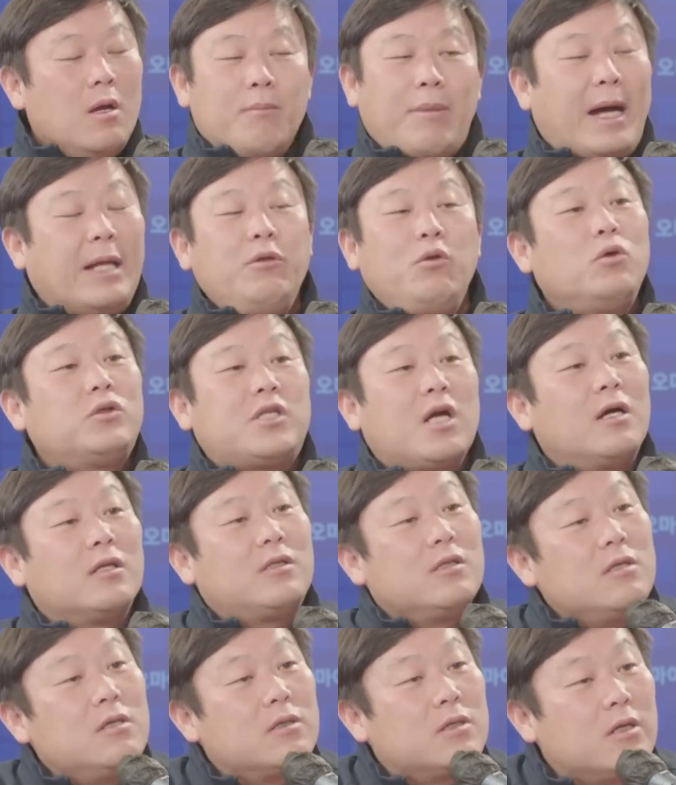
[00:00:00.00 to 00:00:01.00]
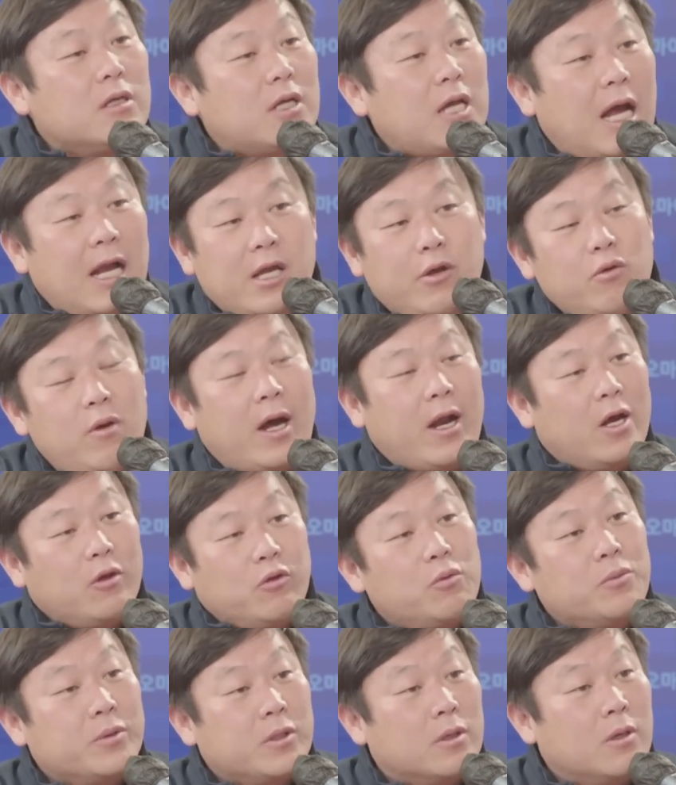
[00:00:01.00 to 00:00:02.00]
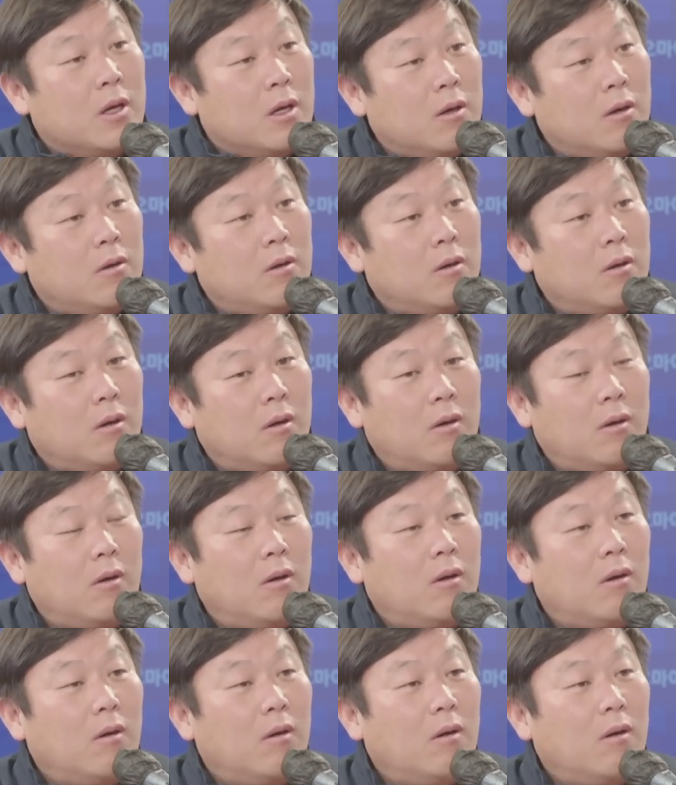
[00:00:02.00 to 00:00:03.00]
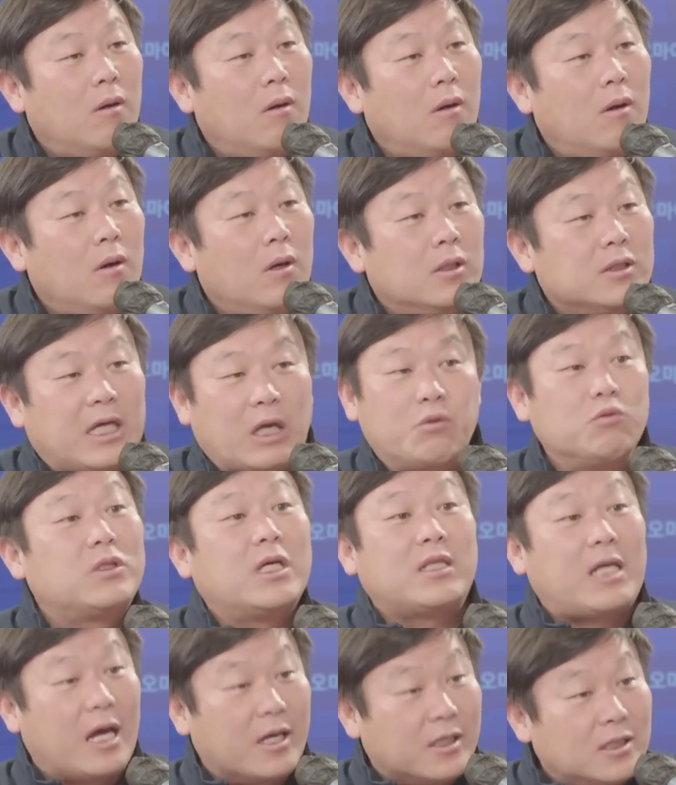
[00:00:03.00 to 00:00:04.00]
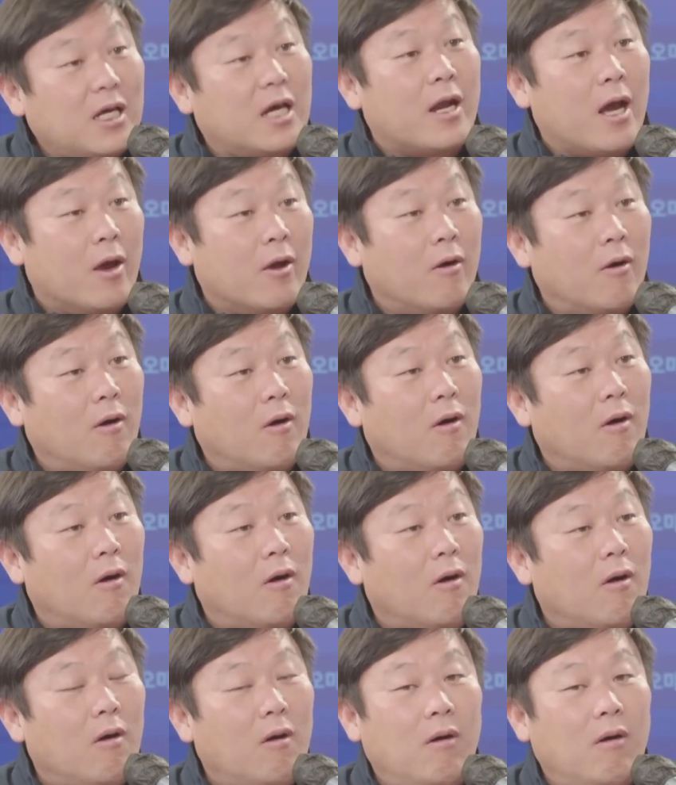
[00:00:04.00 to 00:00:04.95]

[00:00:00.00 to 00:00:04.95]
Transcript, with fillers: 반도체 같은 건 그렇게 할 이유가 하나도 없는 거예요. 음... 자동차 다르잖아요.